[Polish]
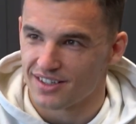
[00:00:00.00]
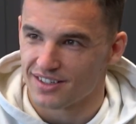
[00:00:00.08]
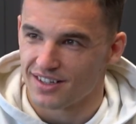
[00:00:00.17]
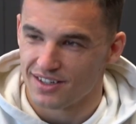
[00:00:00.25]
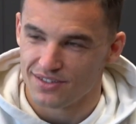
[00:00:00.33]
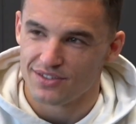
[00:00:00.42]
i tak
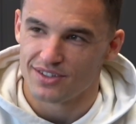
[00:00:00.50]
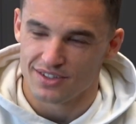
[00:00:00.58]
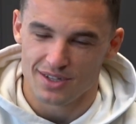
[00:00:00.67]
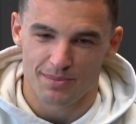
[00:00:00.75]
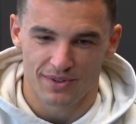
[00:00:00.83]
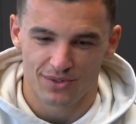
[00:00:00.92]
dalej. I
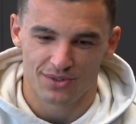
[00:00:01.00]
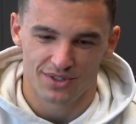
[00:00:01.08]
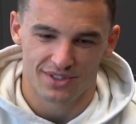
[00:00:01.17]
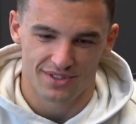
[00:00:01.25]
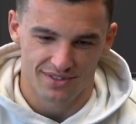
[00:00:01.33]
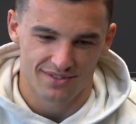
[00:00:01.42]
na pewno to
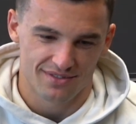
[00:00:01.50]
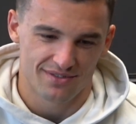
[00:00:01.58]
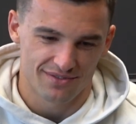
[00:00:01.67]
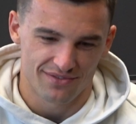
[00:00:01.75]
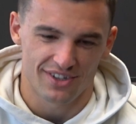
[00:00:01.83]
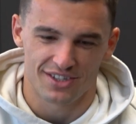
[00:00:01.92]
jest
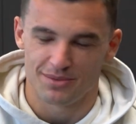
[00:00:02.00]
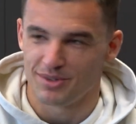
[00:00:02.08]
ważne